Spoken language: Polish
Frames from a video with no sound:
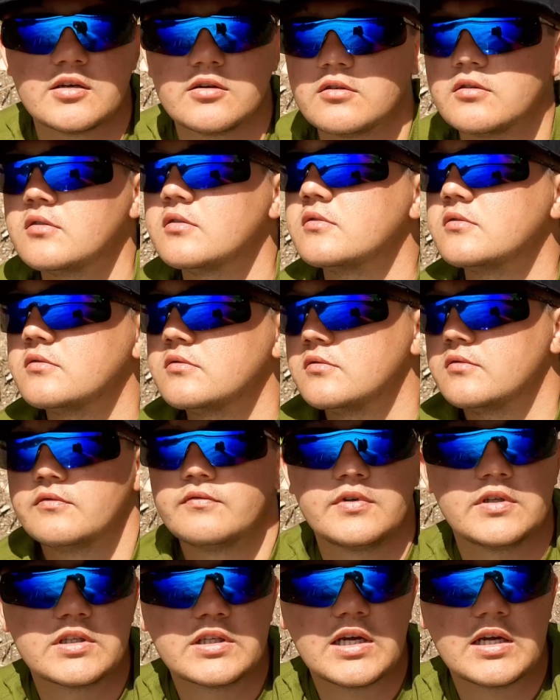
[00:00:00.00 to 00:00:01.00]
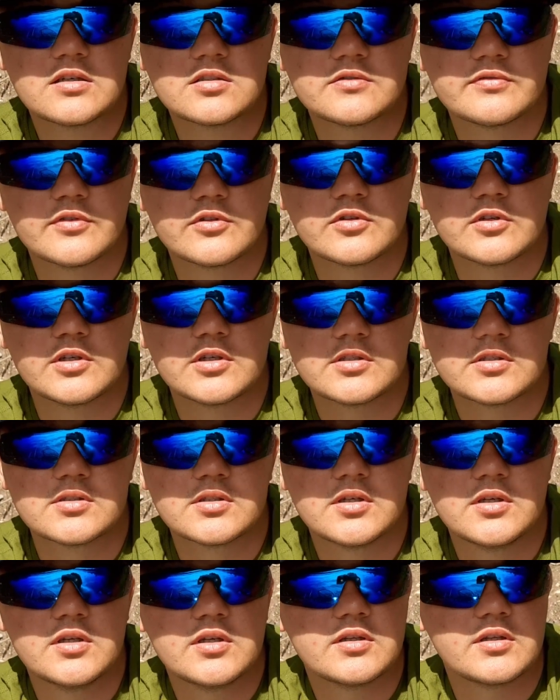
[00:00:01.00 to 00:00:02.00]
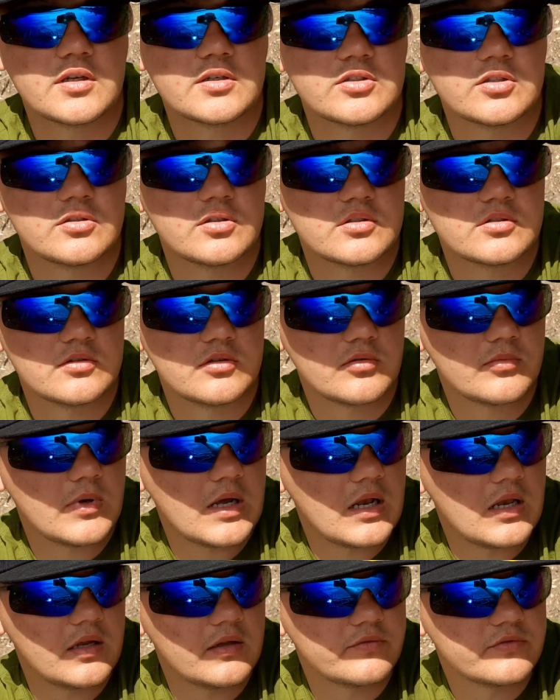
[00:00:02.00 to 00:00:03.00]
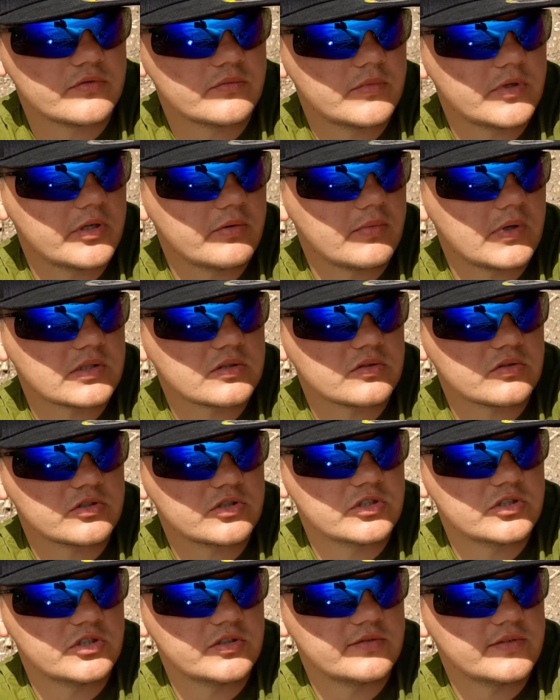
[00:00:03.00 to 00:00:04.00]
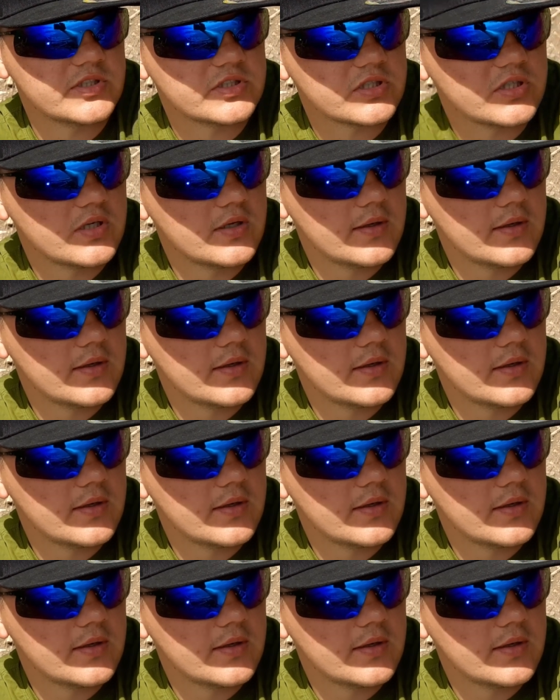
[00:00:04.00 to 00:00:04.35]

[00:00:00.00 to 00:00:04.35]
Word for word: No wędkarstwo to jest, także to jest normalne, w sumie nie ma co się dziwić.